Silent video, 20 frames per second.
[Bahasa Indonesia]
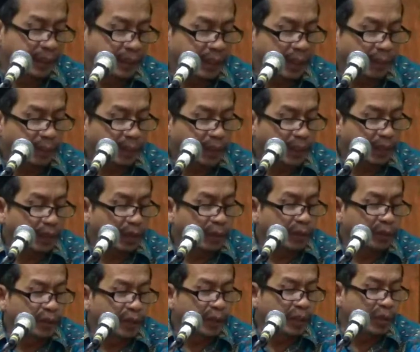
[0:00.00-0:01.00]
Tapi kita
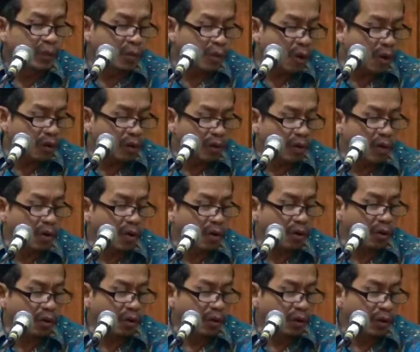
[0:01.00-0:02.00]
mboten
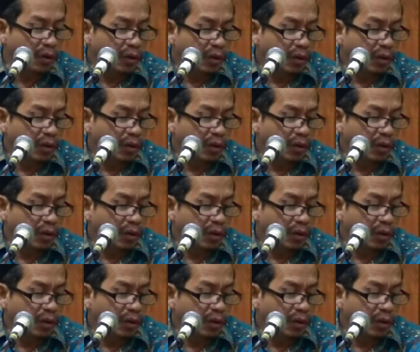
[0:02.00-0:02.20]
ngrungokno.